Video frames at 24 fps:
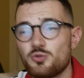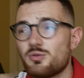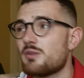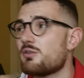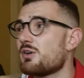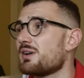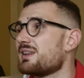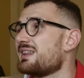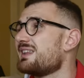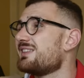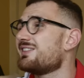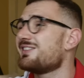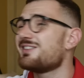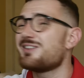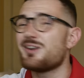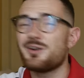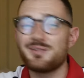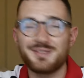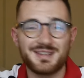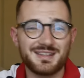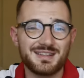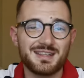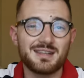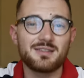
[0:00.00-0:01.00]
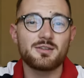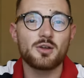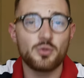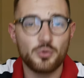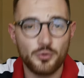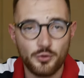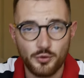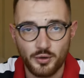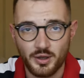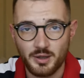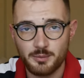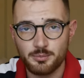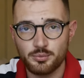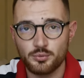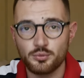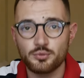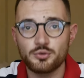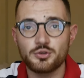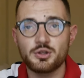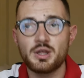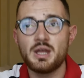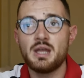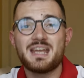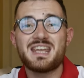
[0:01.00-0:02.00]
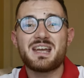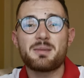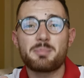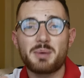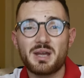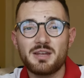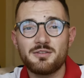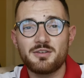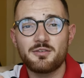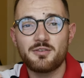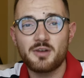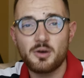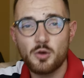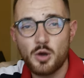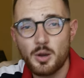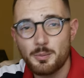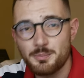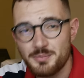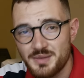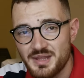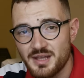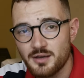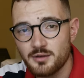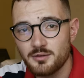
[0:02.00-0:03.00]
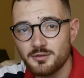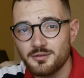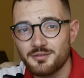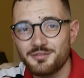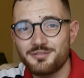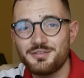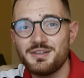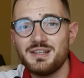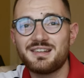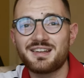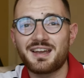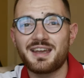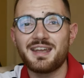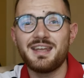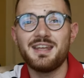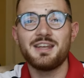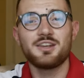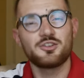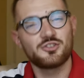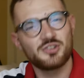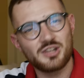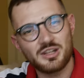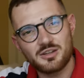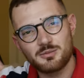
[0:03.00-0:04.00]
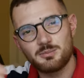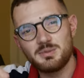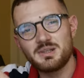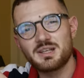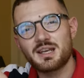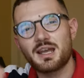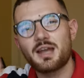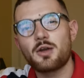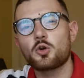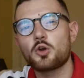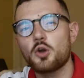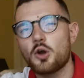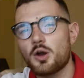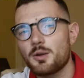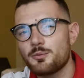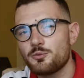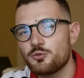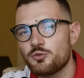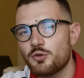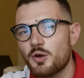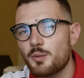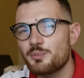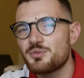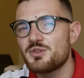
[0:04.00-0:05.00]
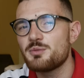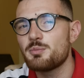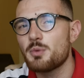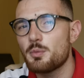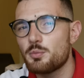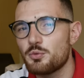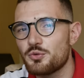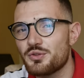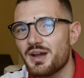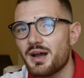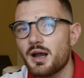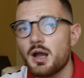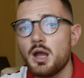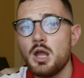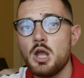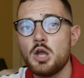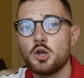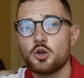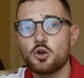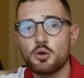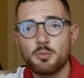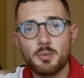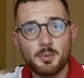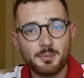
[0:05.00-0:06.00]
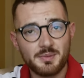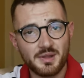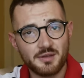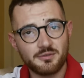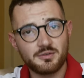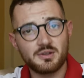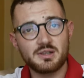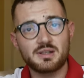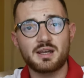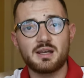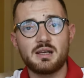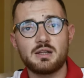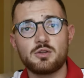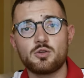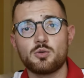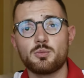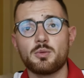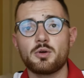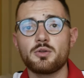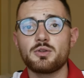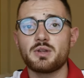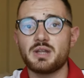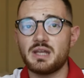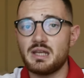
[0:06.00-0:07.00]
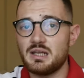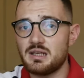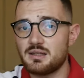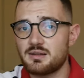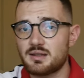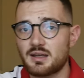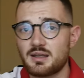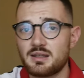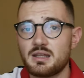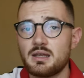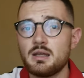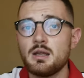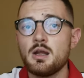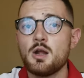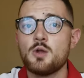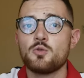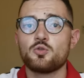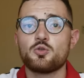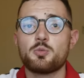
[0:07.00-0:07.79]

tu vas avoir des tonnes et des tonnes de réponses et après il va falloir bien filtrer et que je t'expliquerai encore une fois un petit peu plus tard comment bien filtrer les demandes et les trier.